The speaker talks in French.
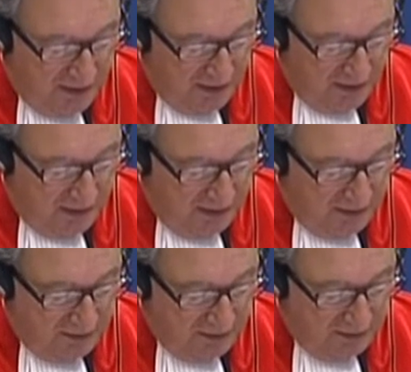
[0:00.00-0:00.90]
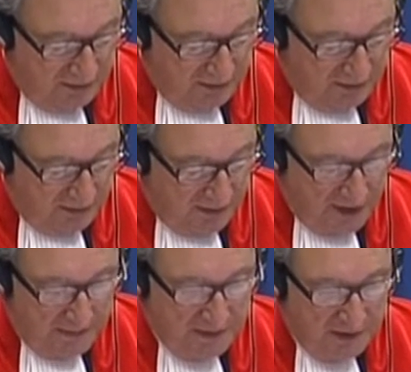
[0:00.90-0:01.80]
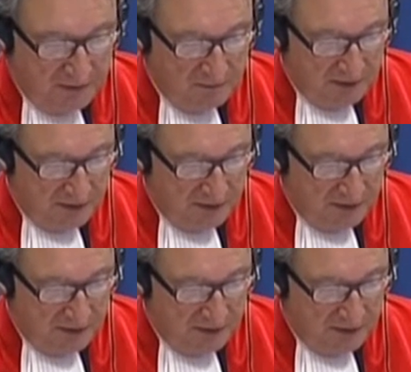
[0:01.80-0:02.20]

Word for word: dans le même acte d'accusation